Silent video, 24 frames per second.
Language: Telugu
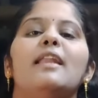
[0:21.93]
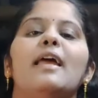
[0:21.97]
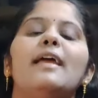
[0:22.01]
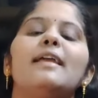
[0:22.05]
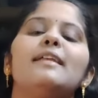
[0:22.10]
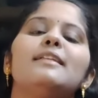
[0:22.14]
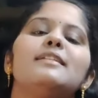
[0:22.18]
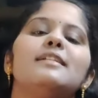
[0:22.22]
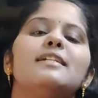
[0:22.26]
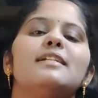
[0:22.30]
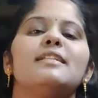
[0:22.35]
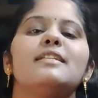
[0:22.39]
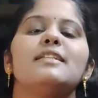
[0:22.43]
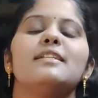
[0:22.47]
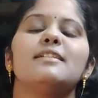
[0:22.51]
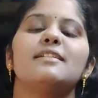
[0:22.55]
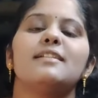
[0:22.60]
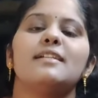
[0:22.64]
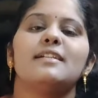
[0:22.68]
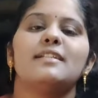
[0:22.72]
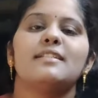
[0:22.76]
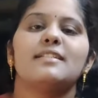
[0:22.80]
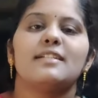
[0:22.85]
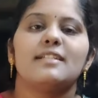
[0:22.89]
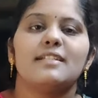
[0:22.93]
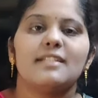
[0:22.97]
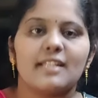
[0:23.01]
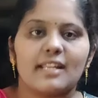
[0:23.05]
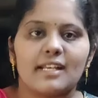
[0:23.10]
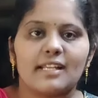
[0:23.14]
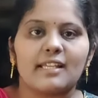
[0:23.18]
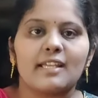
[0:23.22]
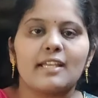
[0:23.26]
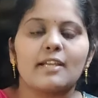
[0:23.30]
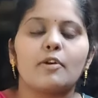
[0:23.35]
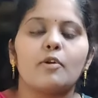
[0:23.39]
లైక్ చేయండి షేర్
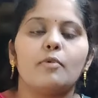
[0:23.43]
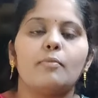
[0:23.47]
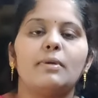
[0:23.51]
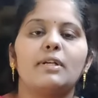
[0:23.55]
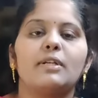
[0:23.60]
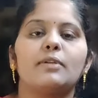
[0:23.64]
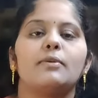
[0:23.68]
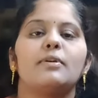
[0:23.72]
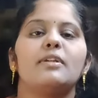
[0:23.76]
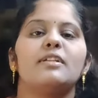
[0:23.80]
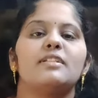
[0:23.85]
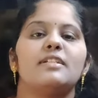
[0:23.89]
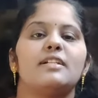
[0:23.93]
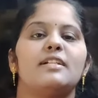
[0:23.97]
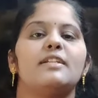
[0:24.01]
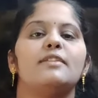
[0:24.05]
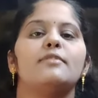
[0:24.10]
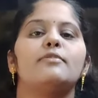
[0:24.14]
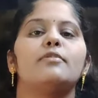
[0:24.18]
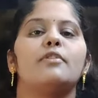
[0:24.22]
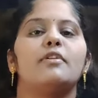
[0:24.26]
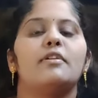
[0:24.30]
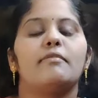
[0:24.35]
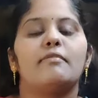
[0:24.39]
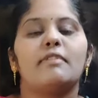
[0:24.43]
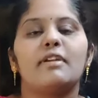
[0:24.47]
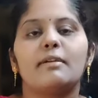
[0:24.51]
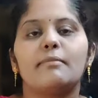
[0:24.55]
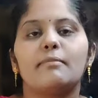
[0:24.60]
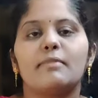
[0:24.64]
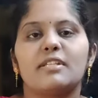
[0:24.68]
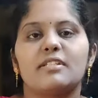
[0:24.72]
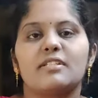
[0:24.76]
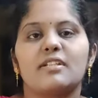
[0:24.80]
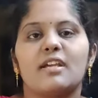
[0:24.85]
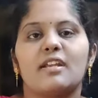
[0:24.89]
చేయండి అలాగే కామెంట్ కూడా చేయండి సో
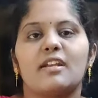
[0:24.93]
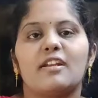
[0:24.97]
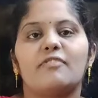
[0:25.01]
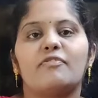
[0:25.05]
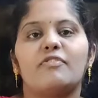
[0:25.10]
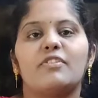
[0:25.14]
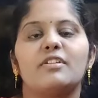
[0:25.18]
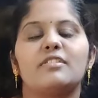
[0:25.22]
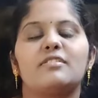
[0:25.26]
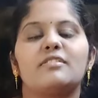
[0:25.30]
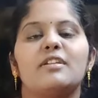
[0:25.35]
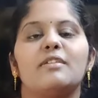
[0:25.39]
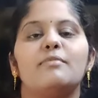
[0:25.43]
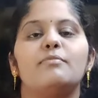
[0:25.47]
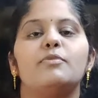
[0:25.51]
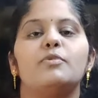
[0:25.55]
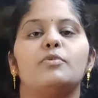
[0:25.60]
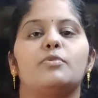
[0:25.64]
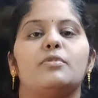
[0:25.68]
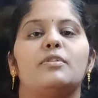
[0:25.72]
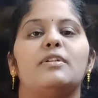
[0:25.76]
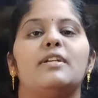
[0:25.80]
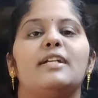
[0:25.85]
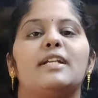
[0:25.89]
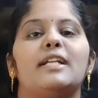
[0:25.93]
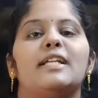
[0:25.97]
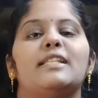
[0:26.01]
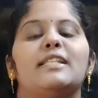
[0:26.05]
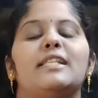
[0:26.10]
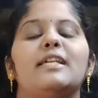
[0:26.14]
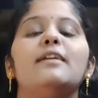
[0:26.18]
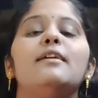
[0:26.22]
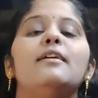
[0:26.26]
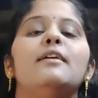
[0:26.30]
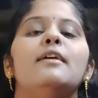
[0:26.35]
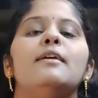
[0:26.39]
ఎవరైనా మన ఛానల్ ఫస్ట్ టైం
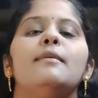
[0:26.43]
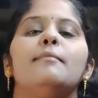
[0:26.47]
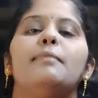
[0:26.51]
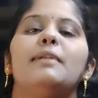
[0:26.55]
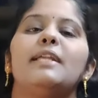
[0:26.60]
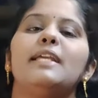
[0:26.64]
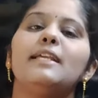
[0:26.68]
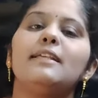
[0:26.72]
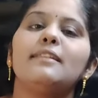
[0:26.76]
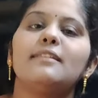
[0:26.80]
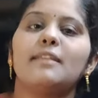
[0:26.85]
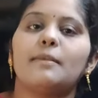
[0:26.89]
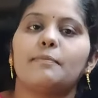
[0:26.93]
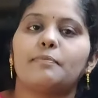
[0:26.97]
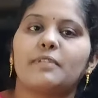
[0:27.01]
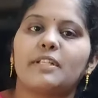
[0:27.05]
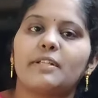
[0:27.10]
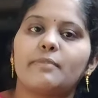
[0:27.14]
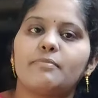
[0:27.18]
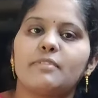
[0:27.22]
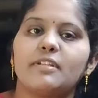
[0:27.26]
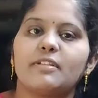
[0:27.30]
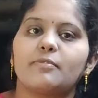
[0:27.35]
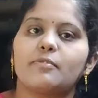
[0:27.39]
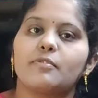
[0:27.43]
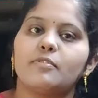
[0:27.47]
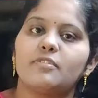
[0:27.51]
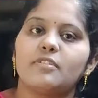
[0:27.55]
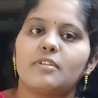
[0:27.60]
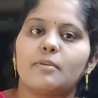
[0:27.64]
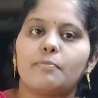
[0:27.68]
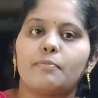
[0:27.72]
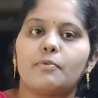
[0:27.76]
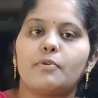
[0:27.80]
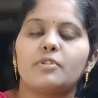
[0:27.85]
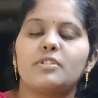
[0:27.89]
చూస్తున్నట్లయితే ప్లీజ్ సబ్స్క్రైబ్
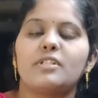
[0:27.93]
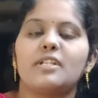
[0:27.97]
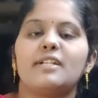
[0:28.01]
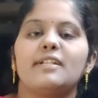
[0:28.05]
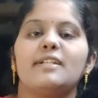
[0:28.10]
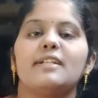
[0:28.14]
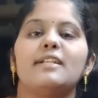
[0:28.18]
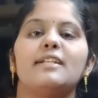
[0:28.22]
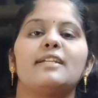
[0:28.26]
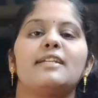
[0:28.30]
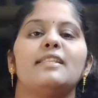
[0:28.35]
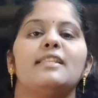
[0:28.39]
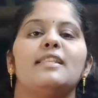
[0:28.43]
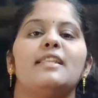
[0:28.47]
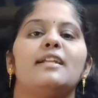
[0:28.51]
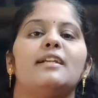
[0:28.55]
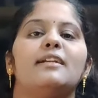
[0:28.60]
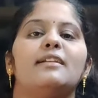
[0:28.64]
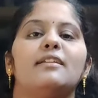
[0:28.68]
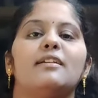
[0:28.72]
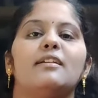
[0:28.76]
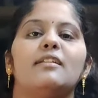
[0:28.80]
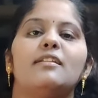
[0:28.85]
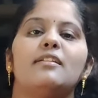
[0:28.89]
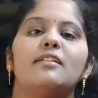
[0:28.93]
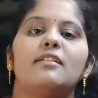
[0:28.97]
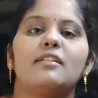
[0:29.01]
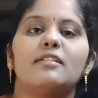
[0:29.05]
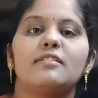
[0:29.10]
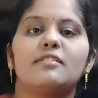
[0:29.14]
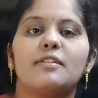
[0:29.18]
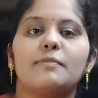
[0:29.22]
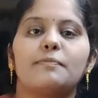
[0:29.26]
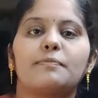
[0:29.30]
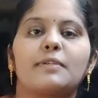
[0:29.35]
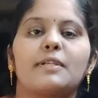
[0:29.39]
చేసుకుని సపోర్ట్ చేయండి కింద రెడ్ కలర్
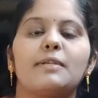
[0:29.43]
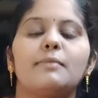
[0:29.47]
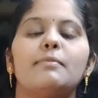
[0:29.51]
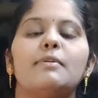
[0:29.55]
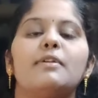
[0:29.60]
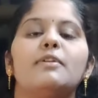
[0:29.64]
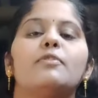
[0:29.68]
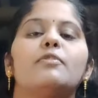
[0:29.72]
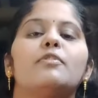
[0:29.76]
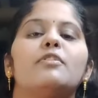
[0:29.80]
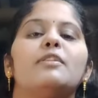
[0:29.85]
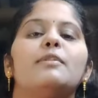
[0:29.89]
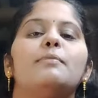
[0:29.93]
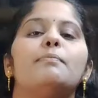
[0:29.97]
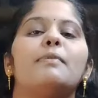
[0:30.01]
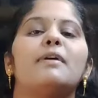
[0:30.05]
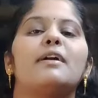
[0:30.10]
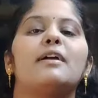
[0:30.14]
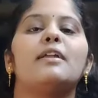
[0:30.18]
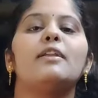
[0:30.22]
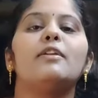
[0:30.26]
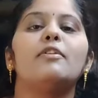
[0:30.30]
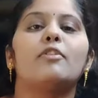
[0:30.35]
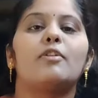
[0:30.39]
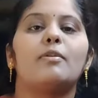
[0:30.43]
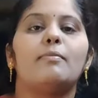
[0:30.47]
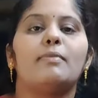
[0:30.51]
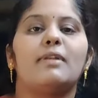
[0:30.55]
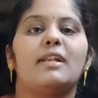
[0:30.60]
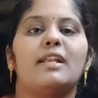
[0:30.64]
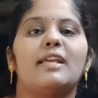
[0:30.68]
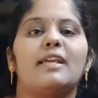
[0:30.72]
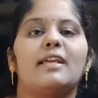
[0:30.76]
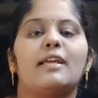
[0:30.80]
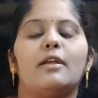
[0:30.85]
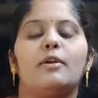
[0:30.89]
లో సబ్స్క్రైబర్ ఉంటుంది పక్క పక్కనే ఒక
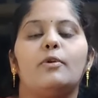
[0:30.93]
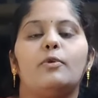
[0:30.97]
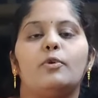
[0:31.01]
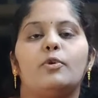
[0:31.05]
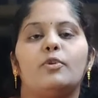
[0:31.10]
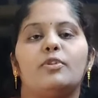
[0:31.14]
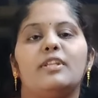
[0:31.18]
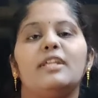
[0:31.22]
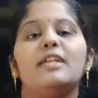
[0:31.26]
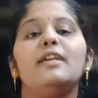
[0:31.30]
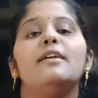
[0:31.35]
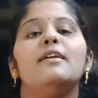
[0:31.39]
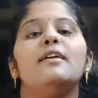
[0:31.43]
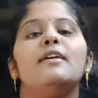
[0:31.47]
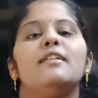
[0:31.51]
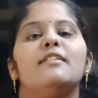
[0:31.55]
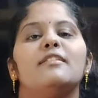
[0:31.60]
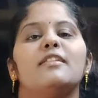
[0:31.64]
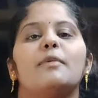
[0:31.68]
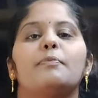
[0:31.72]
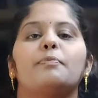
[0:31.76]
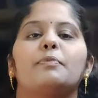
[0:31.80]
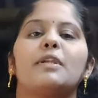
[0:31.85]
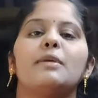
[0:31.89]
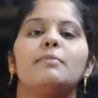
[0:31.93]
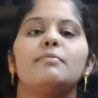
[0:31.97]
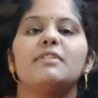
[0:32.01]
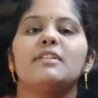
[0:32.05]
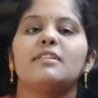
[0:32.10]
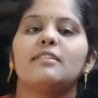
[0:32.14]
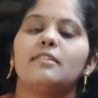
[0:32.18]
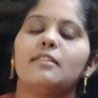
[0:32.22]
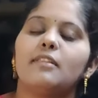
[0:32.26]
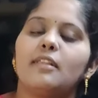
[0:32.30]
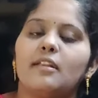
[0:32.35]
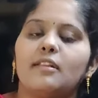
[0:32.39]
బెల్ ఐకాన్ ఉంటుంది సబ్స్క్రైబ్
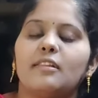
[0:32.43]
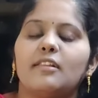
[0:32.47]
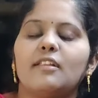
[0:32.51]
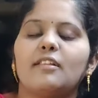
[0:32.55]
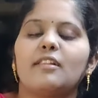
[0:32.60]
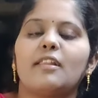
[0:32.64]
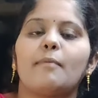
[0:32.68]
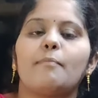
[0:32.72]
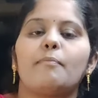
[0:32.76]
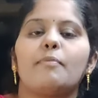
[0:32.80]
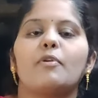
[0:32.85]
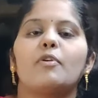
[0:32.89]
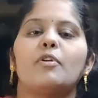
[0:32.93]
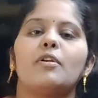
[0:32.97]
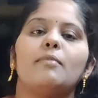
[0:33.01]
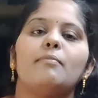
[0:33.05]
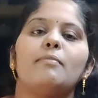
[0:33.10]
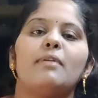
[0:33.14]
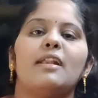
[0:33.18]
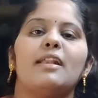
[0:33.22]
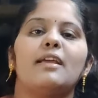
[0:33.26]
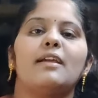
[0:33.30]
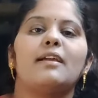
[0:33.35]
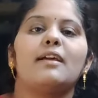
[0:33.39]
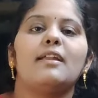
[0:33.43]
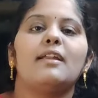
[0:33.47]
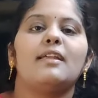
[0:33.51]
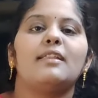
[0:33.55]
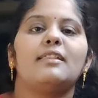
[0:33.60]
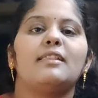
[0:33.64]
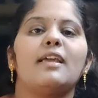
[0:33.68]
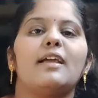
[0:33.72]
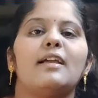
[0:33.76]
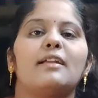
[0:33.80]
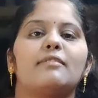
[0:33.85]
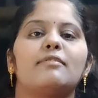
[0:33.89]
చేసిన తర్వాత తప్పకుండా బెల్ ఐకాన్
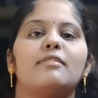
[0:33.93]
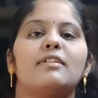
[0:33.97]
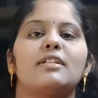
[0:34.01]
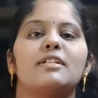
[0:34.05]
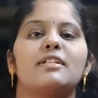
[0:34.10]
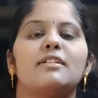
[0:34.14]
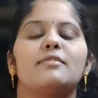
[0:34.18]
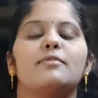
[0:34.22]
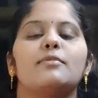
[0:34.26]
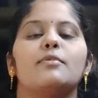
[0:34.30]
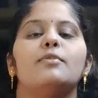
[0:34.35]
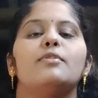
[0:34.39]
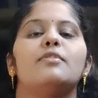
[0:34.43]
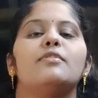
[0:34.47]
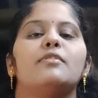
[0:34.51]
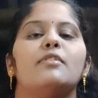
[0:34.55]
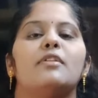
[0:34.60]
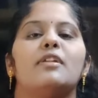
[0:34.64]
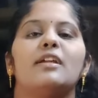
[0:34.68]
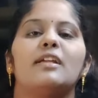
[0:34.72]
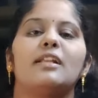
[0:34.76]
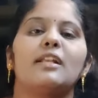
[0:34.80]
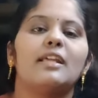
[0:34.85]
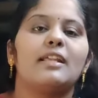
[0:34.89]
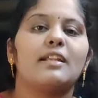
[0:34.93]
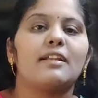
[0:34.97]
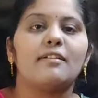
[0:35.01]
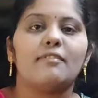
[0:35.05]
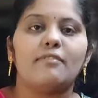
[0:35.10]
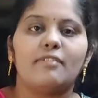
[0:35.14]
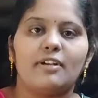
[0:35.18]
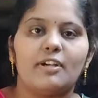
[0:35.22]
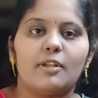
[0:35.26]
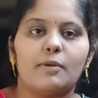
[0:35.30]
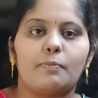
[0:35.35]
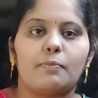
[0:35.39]
అయితే యాక్టివేట్ చేసుకోండి సో రెగ్యులర్ గా
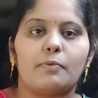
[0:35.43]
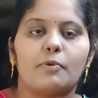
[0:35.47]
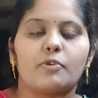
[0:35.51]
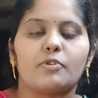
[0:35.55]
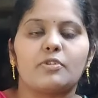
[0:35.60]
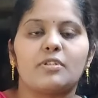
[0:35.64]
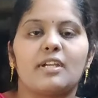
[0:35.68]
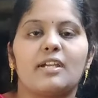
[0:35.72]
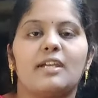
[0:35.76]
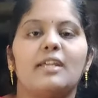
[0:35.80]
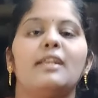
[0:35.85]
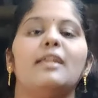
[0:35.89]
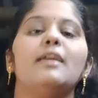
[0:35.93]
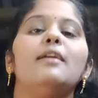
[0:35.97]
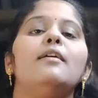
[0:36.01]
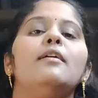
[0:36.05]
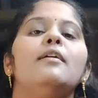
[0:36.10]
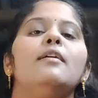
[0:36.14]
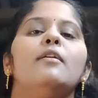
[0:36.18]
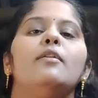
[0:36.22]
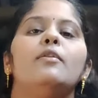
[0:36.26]
వీడియో పోస్ట్ చేయగానే